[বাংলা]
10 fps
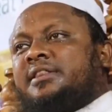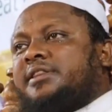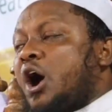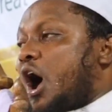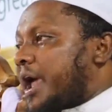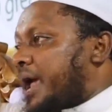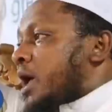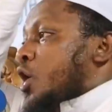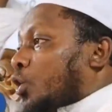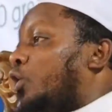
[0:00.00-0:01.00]
জানতে হয়
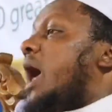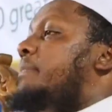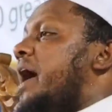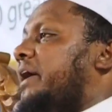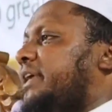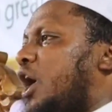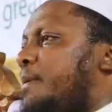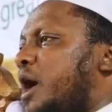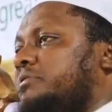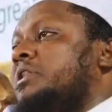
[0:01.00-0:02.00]
ওলামায়
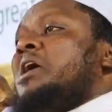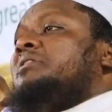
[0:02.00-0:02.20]
দেওয়ান